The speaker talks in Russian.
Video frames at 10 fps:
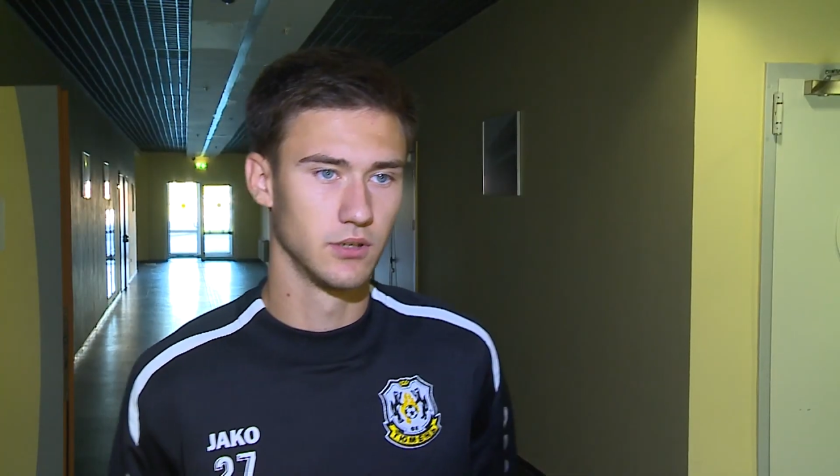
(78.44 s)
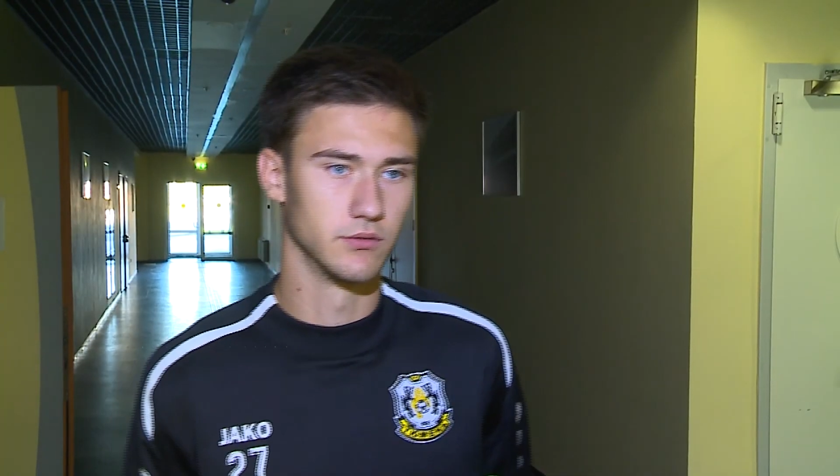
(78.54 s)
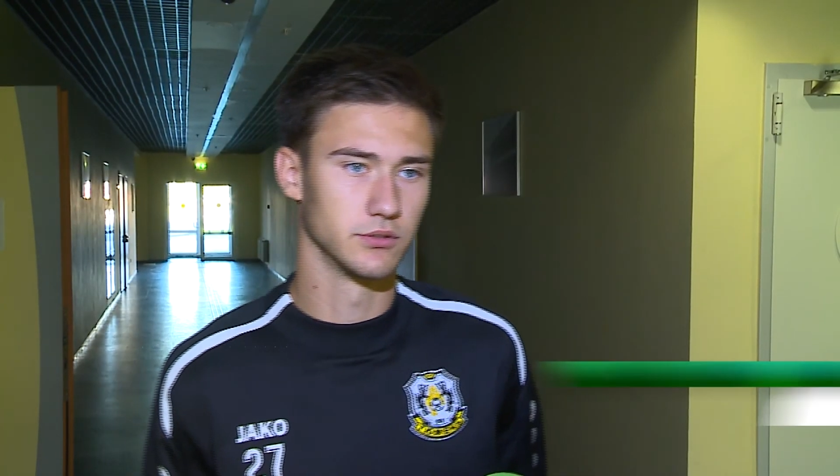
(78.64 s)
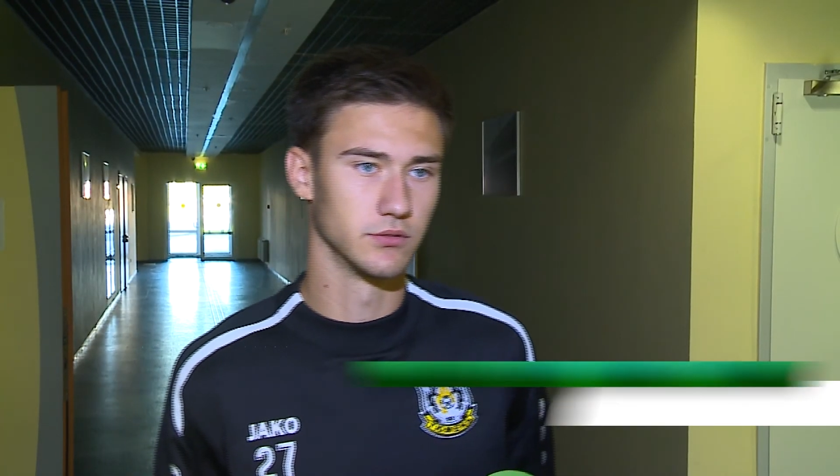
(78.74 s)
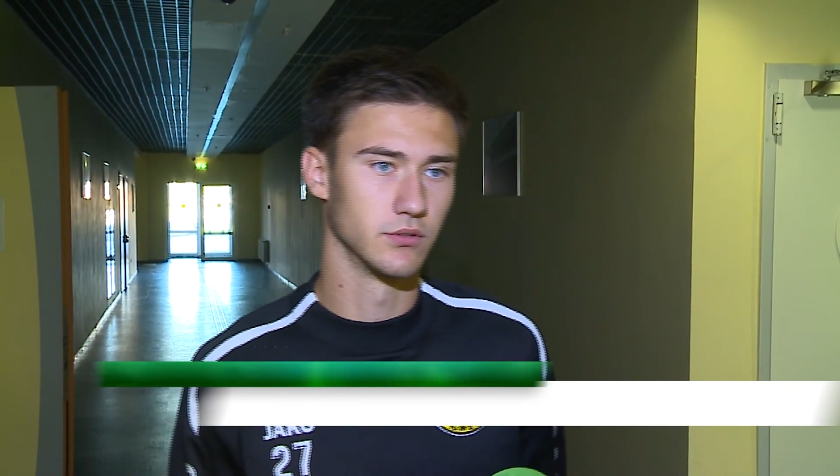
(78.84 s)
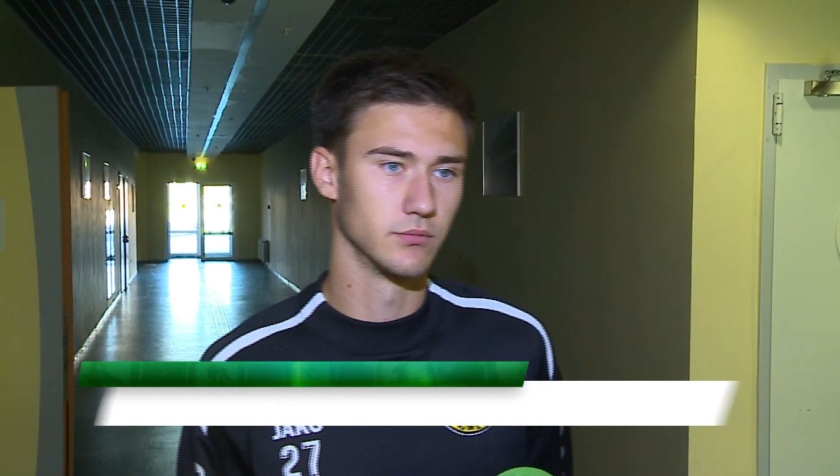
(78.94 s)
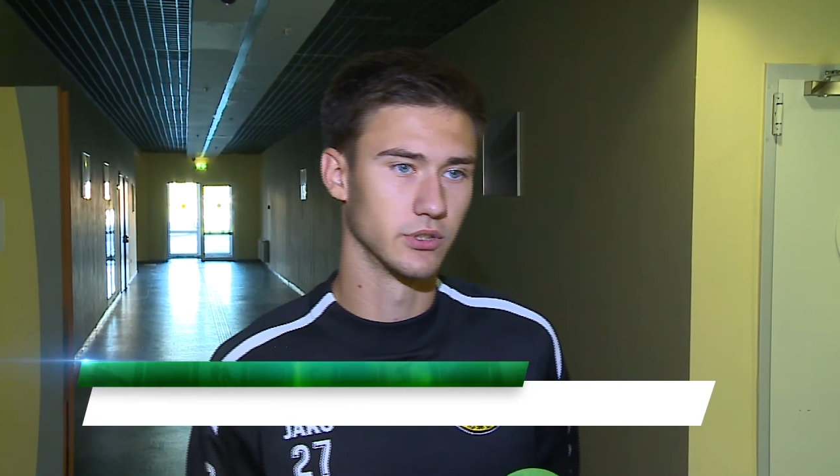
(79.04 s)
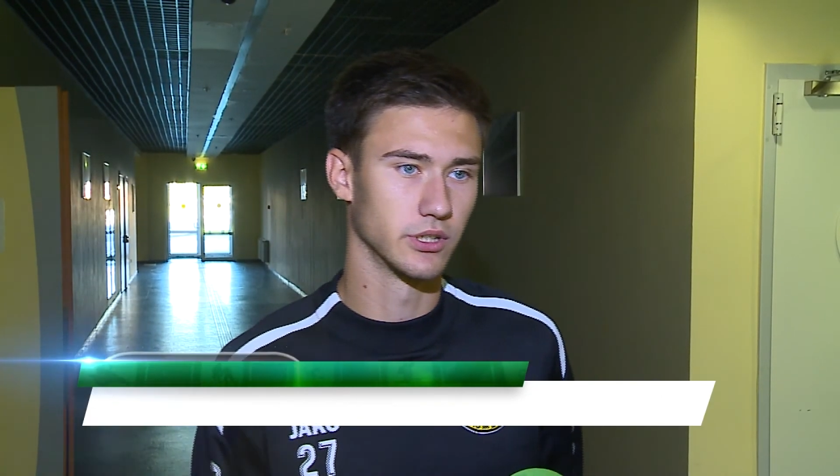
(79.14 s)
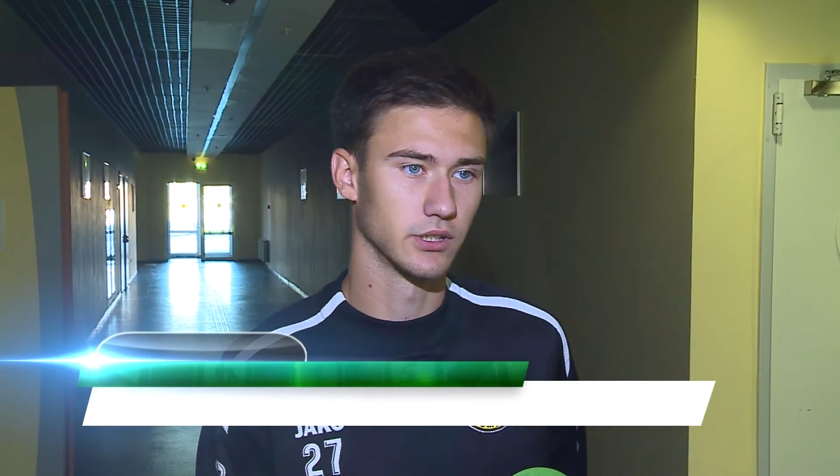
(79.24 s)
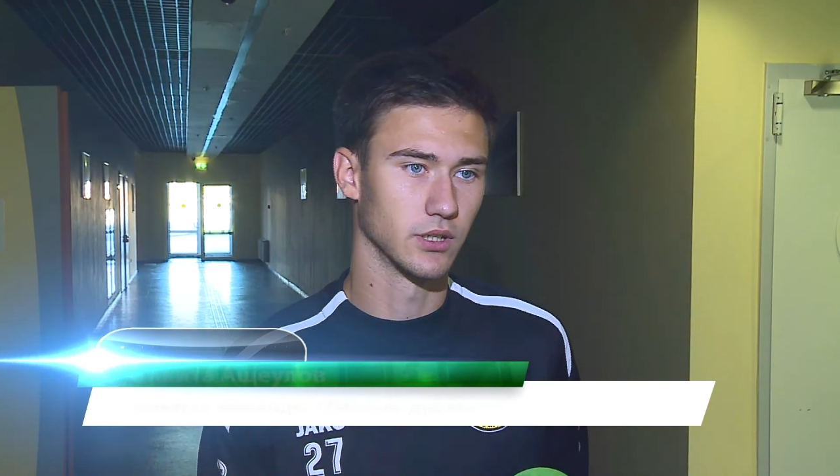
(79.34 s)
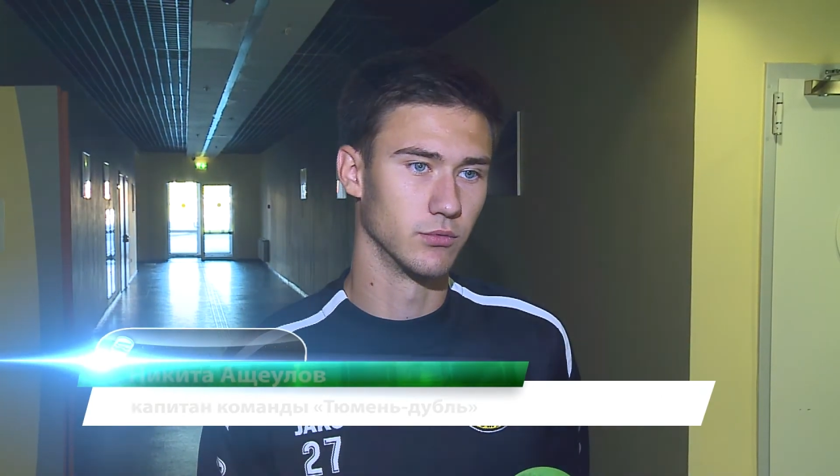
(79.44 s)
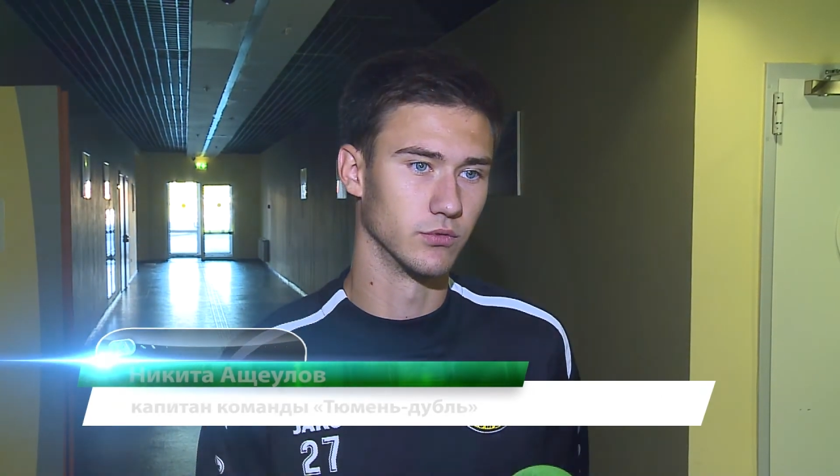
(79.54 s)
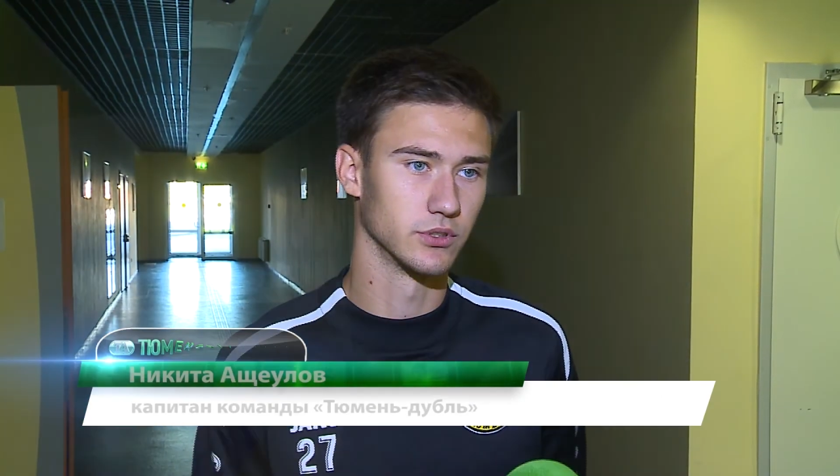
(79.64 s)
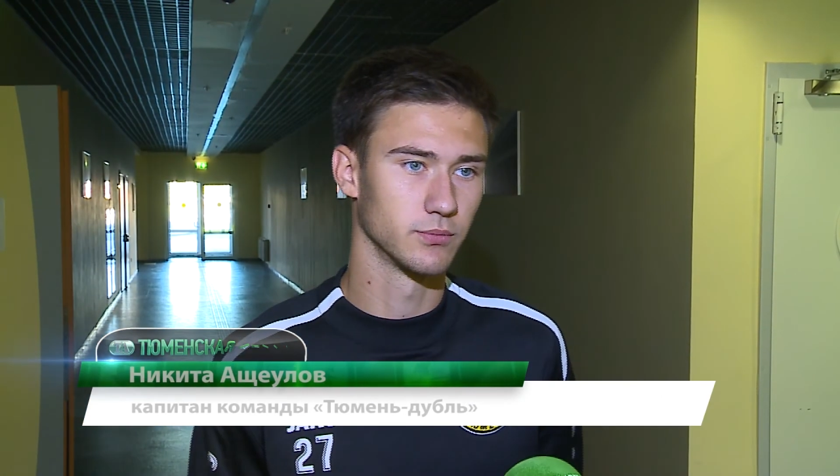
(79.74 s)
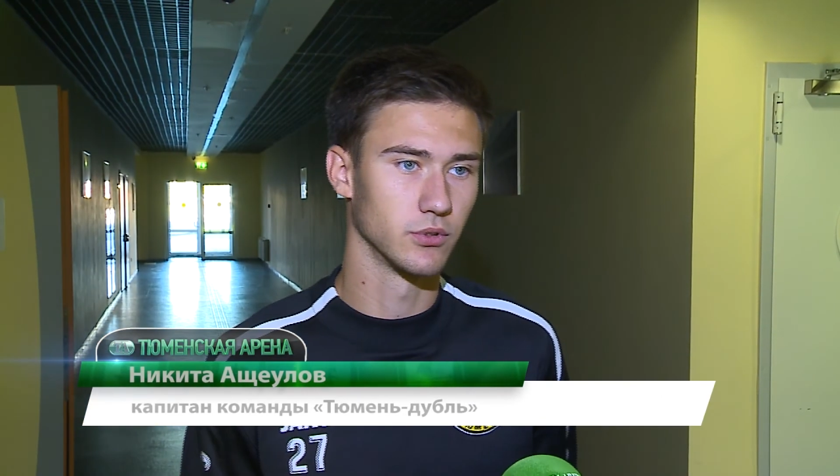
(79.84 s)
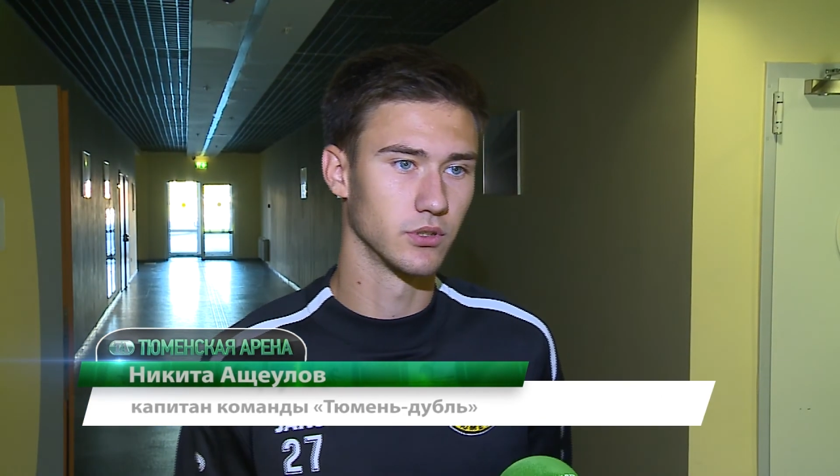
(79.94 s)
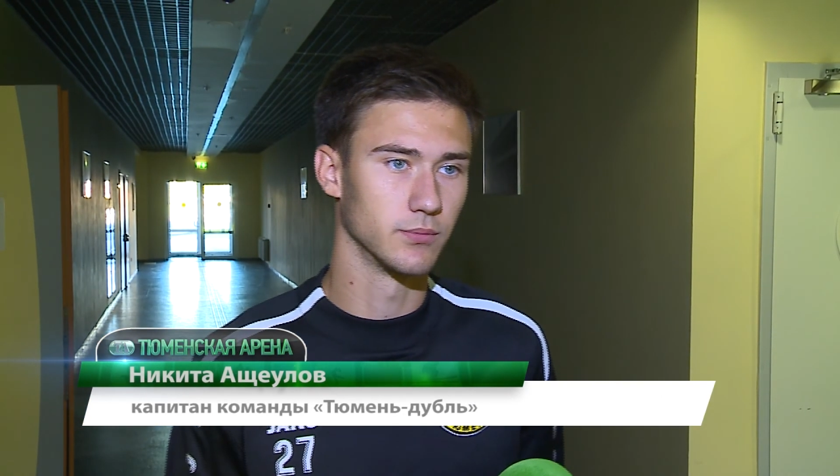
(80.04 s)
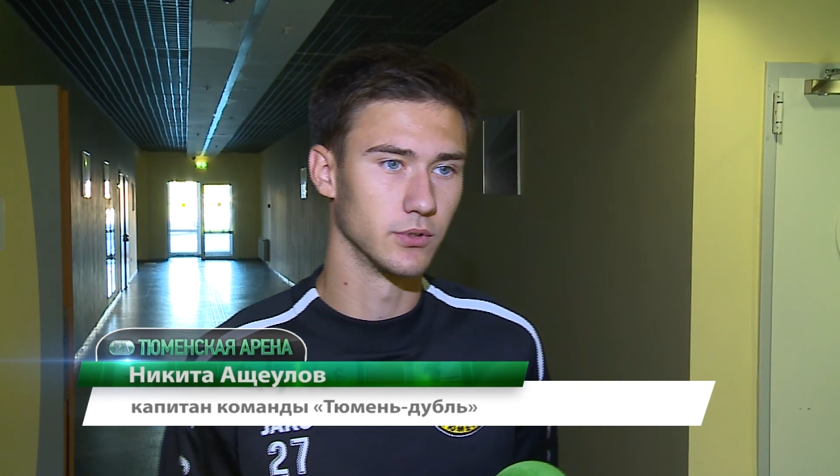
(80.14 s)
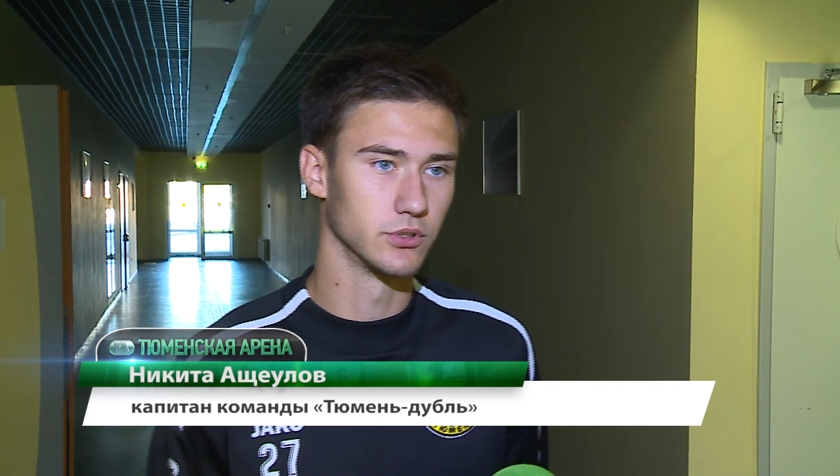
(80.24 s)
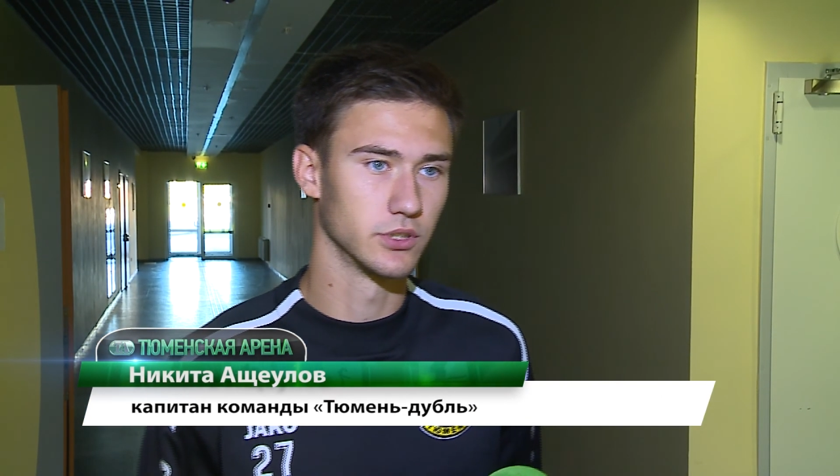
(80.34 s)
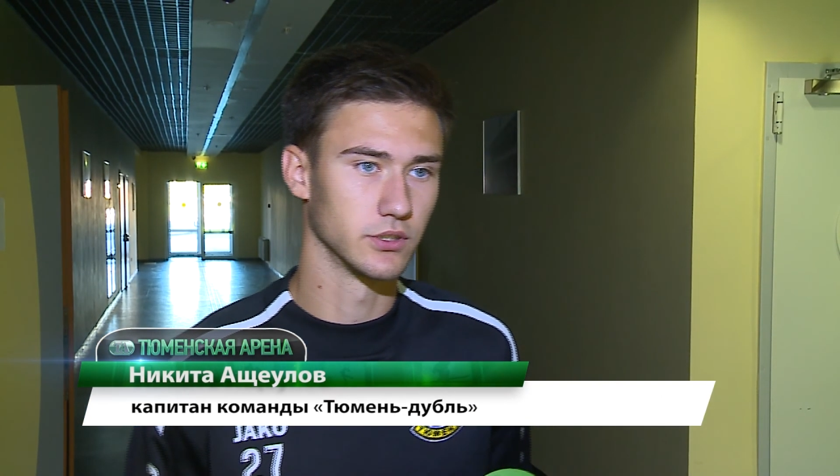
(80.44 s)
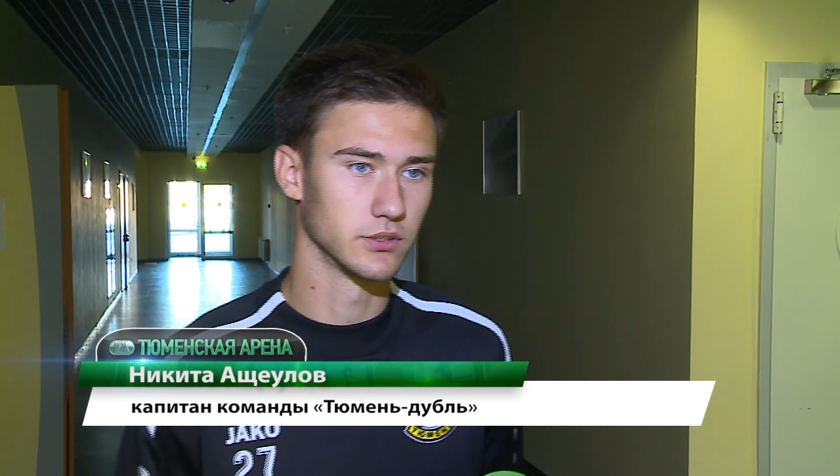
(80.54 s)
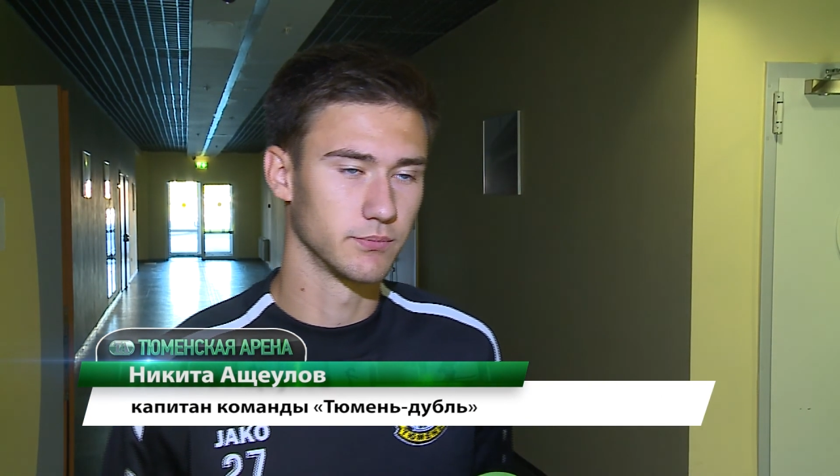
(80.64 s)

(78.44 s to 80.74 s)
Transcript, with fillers: В основном игра как бы у нас плохо получалась.